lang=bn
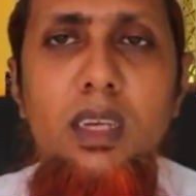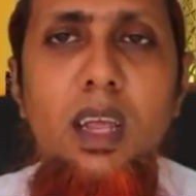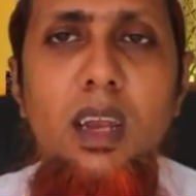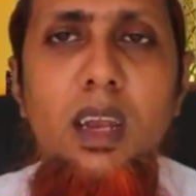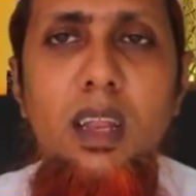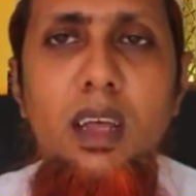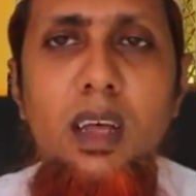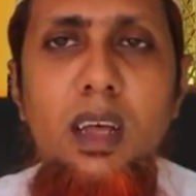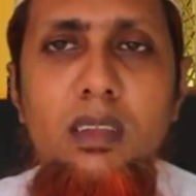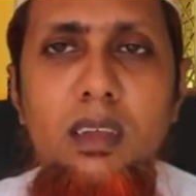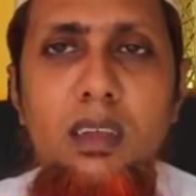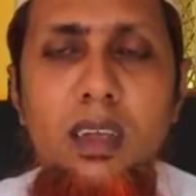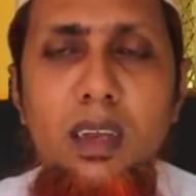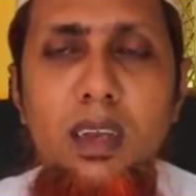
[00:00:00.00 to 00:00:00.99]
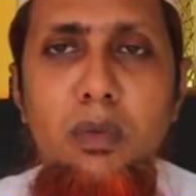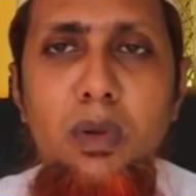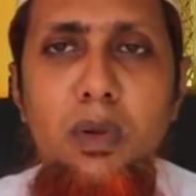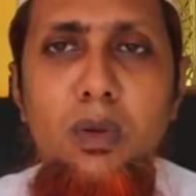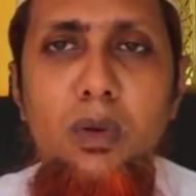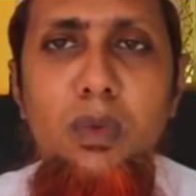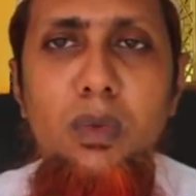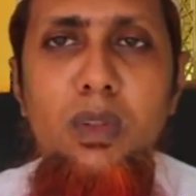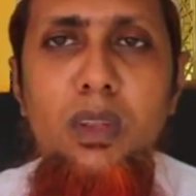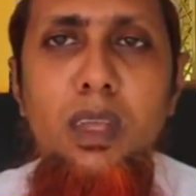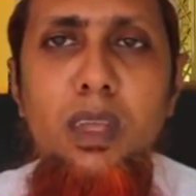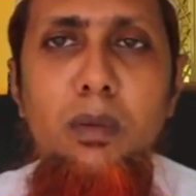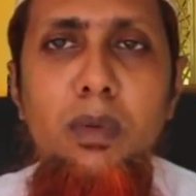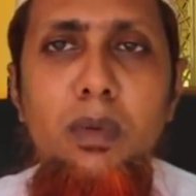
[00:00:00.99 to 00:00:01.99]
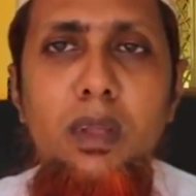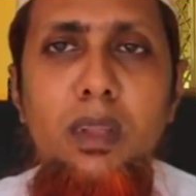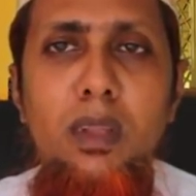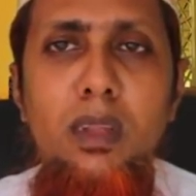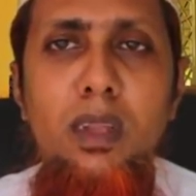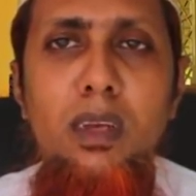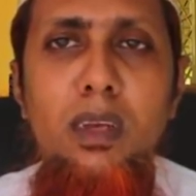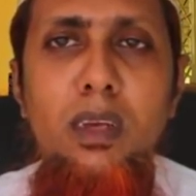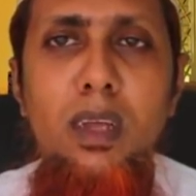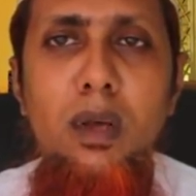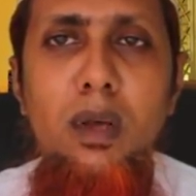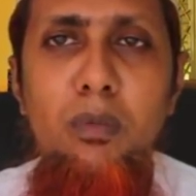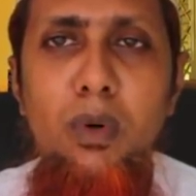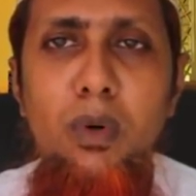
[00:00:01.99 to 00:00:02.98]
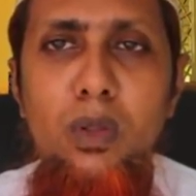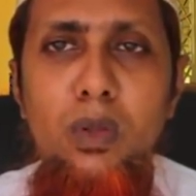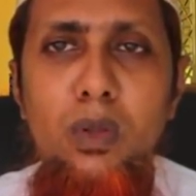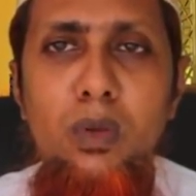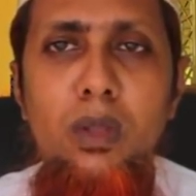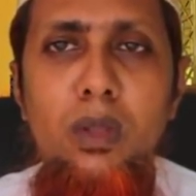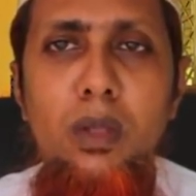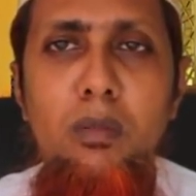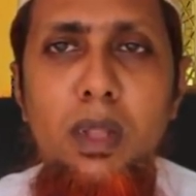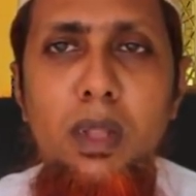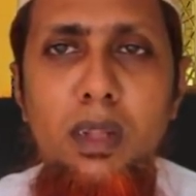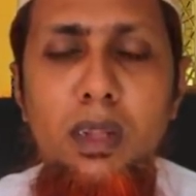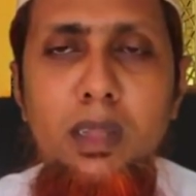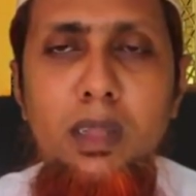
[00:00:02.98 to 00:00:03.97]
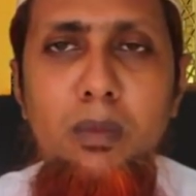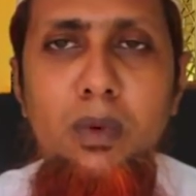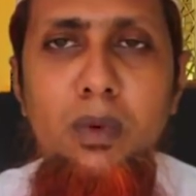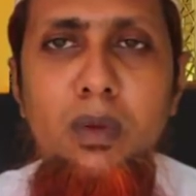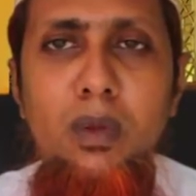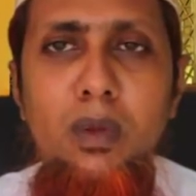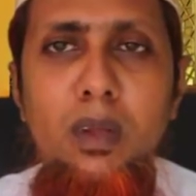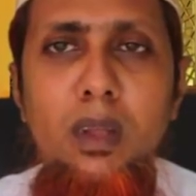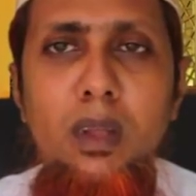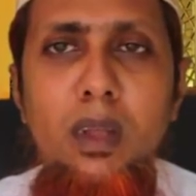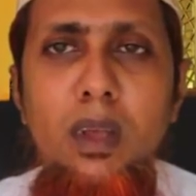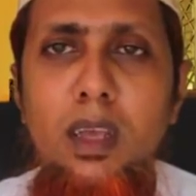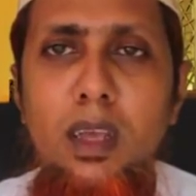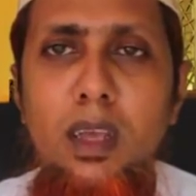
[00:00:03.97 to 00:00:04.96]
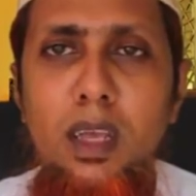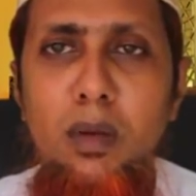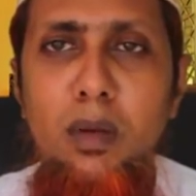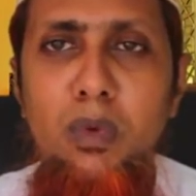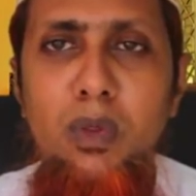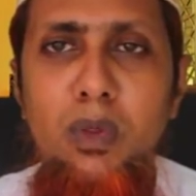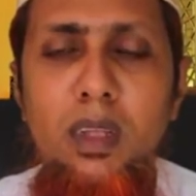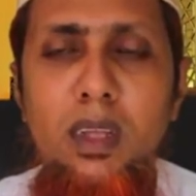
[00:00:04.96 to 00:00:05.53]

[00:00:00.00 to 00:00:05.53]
ইনশাআল্লাহ আজকের এই ভিডিওর মধ্যে আমি তিনটা পদ্ধতি বাতলে দেব এর